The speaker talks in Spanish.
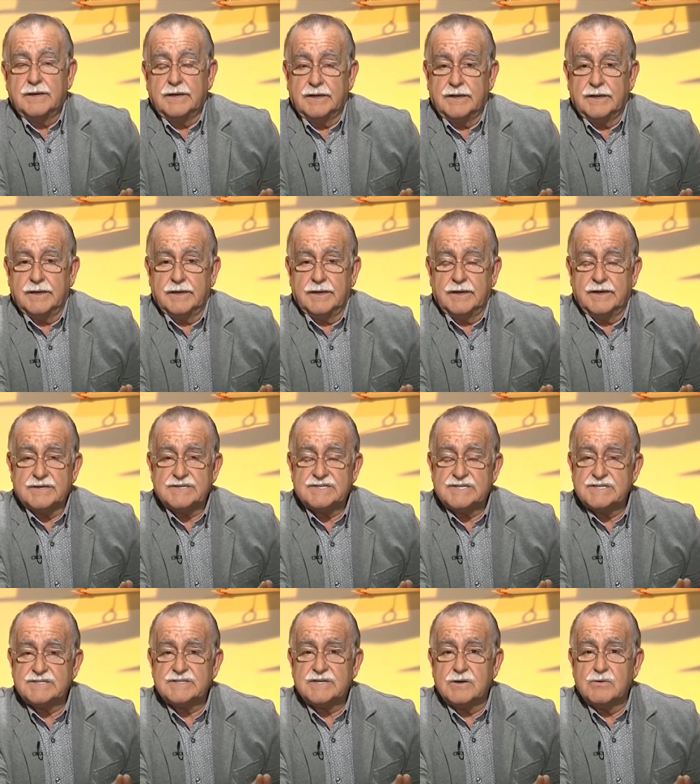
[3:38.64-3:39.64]
Eh,
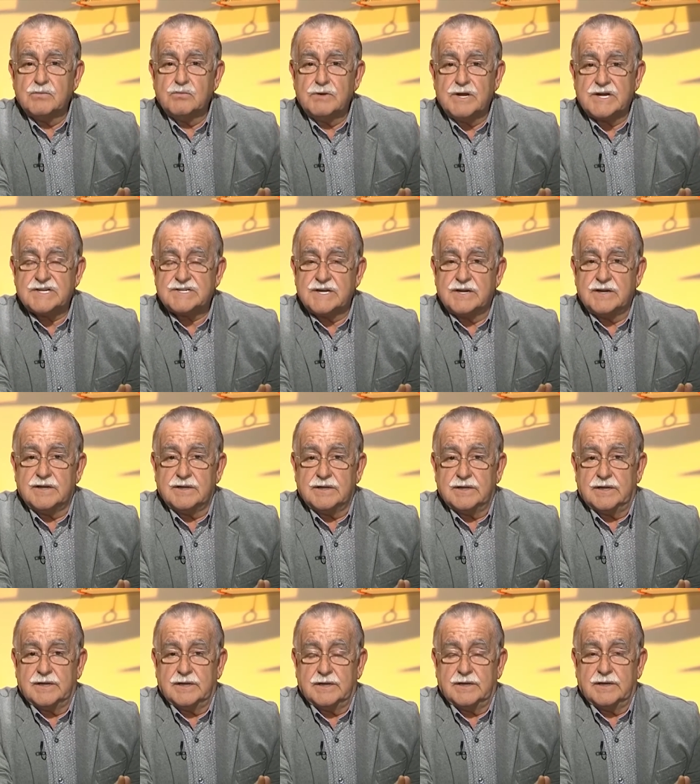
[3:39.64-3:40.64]
existe una serie
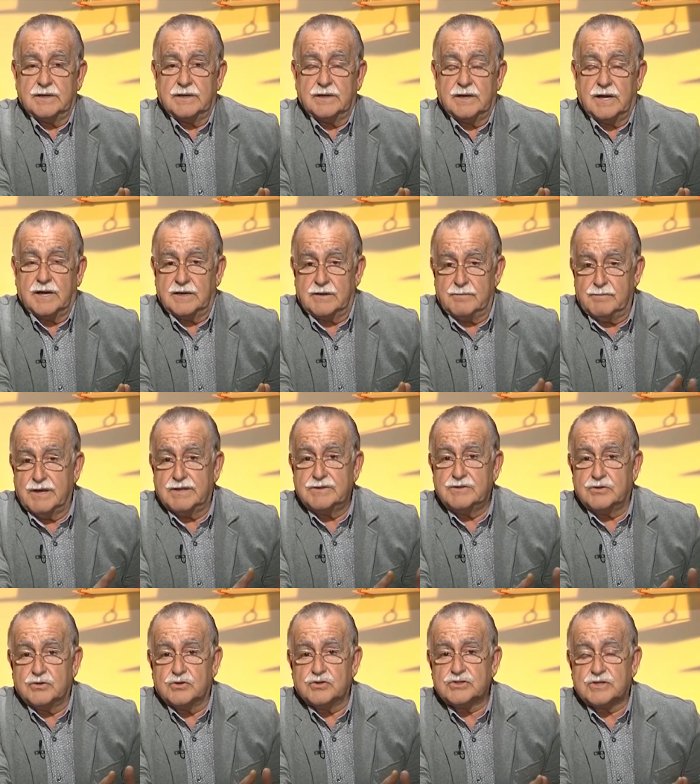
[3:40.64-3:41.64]
de
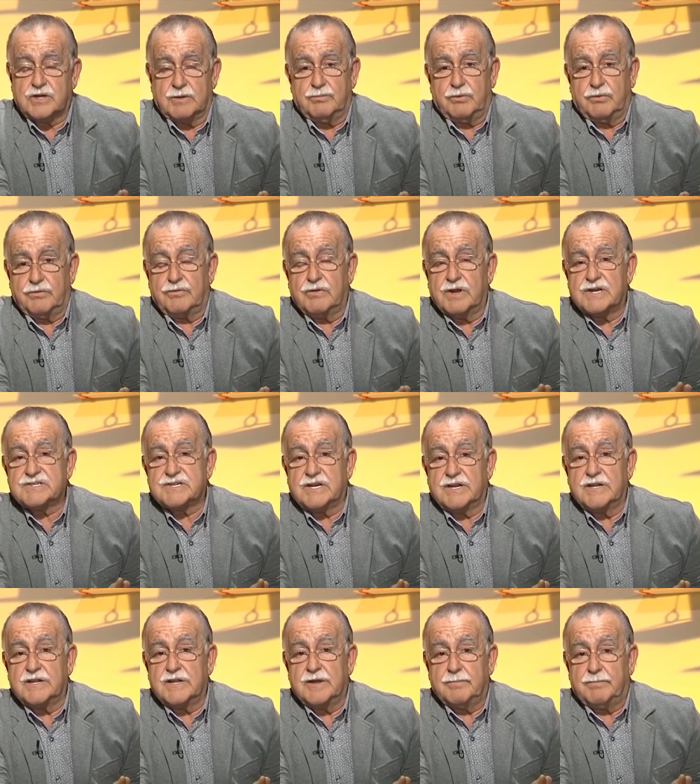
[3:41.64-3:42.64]
alimentos que producen una
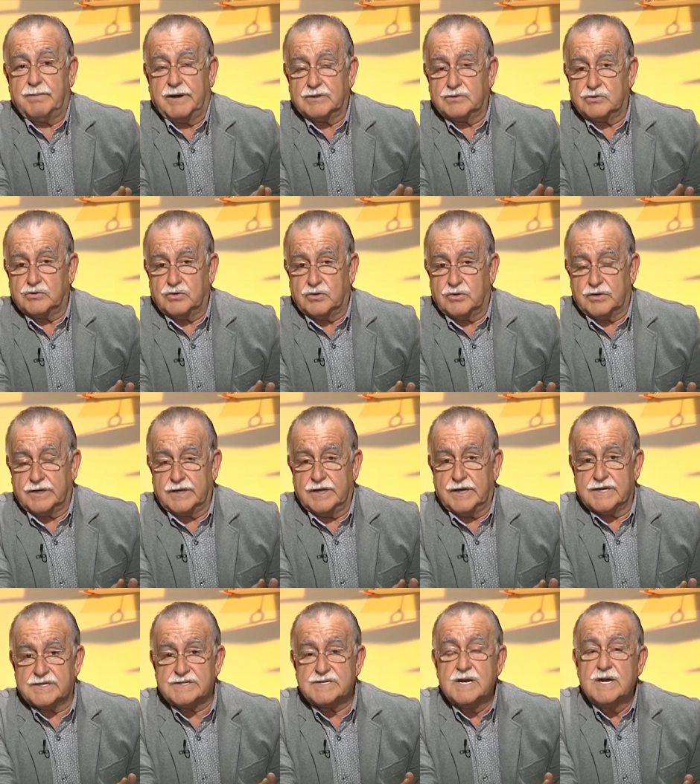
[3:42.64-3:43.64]
serie de
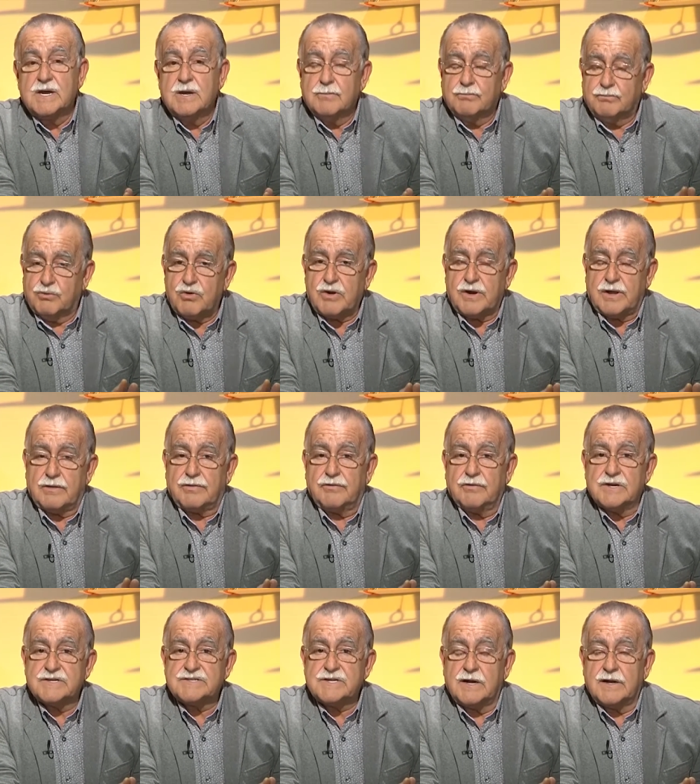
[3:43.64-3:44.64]
patologías por
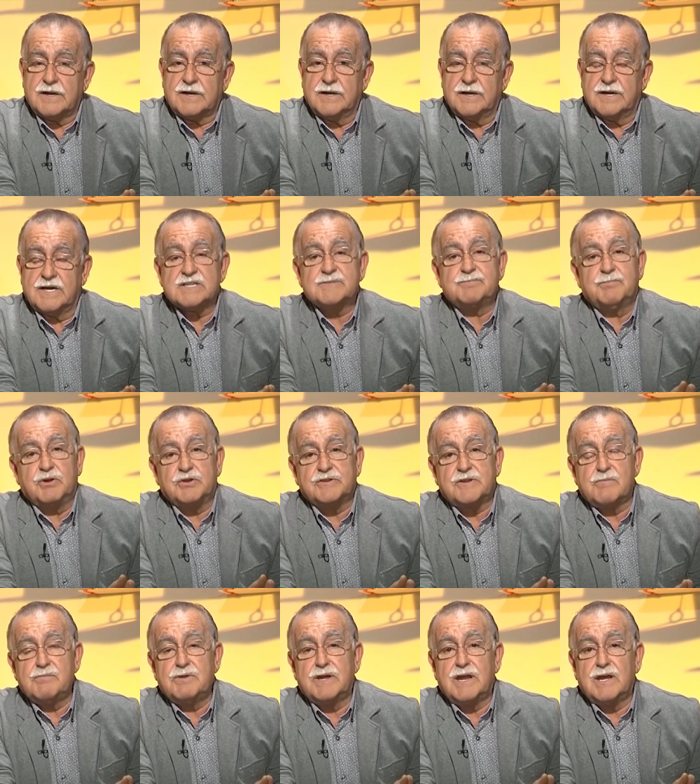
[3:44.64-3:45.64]
reacciones alérgicas, pero
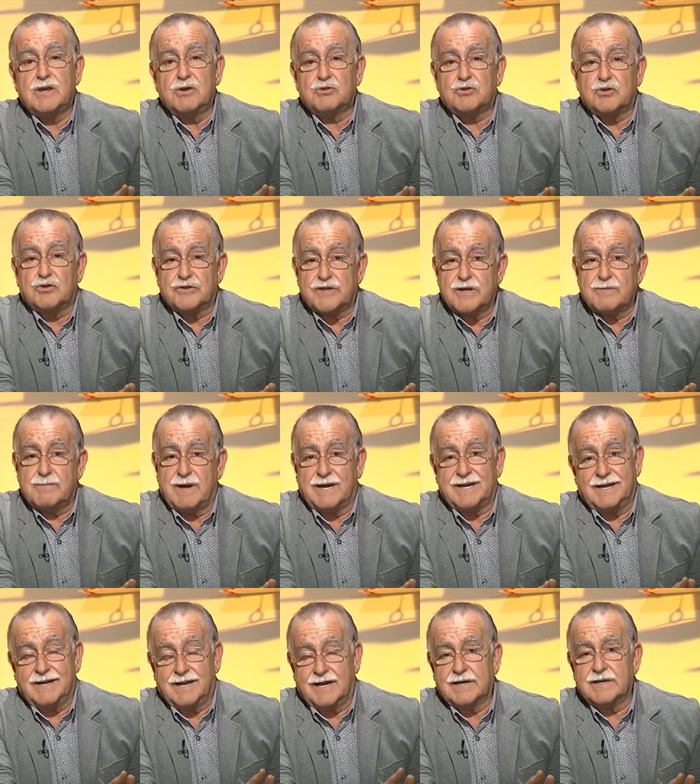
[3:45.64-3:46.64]
también hay otro
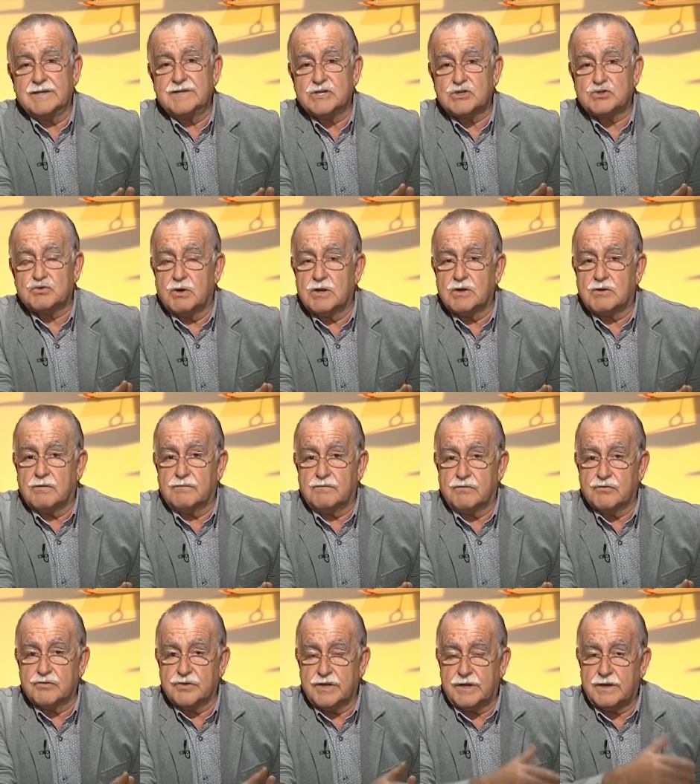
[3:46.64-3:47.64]
tema que la gente suele
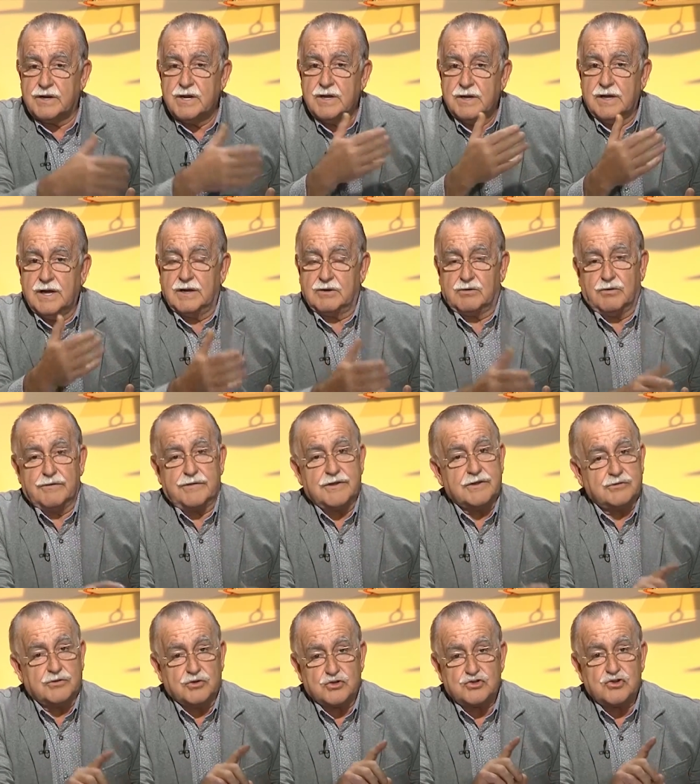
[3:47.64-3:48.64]
confundir el
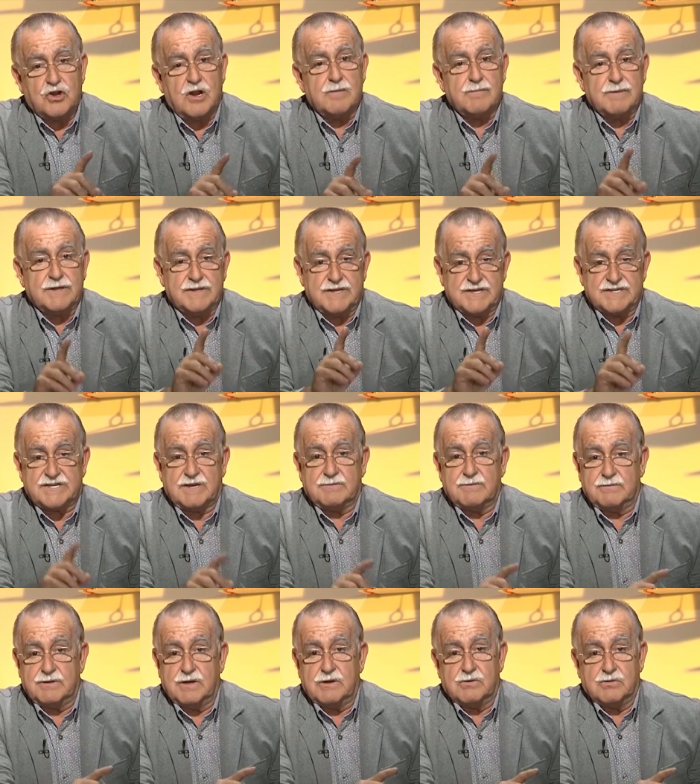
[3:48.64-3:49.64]
concepto, solamente
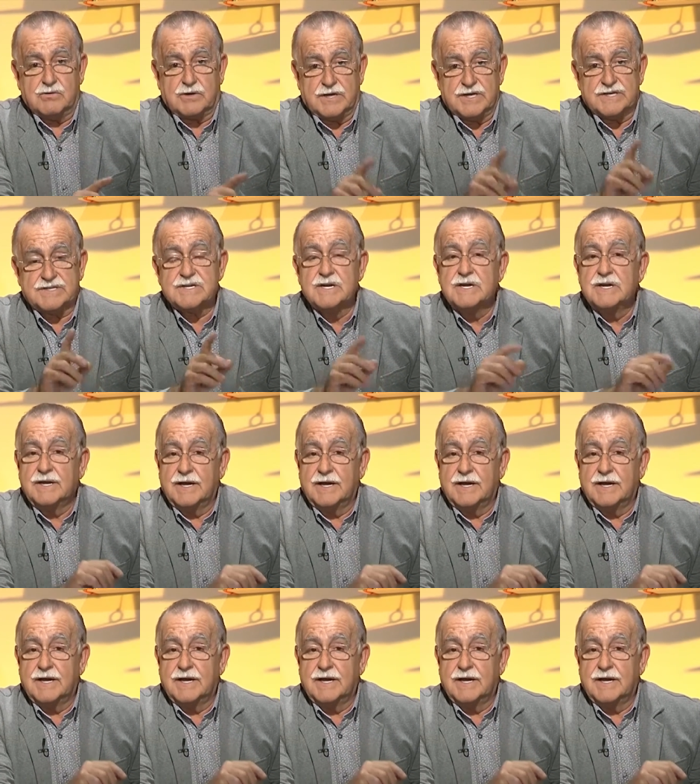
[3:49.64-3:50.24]
sabe bien lo que es